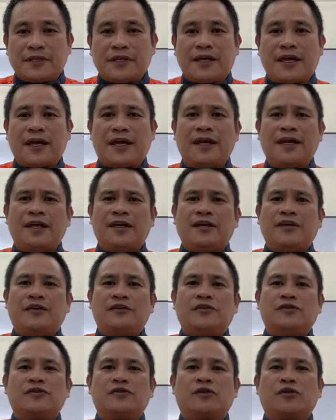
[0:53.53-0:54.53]
Okay?
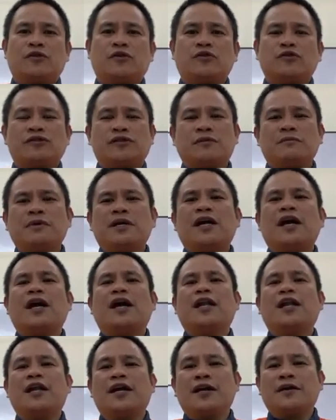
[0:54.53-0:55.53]
So, sa
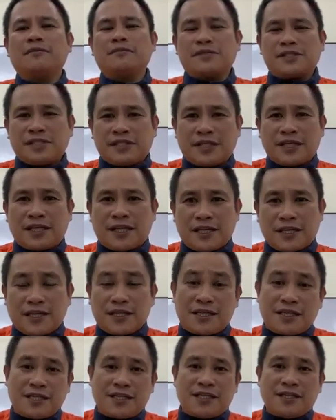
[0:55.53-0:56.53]
mga alarms na
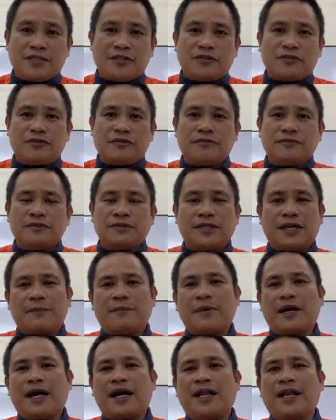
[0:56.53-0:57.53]
nararinig ninyo,
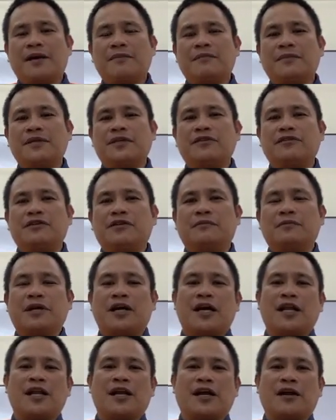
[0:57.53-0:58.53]
sa mga alam ninyo na
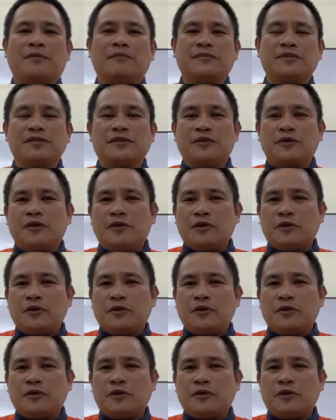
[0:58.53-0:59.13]
mga alarms,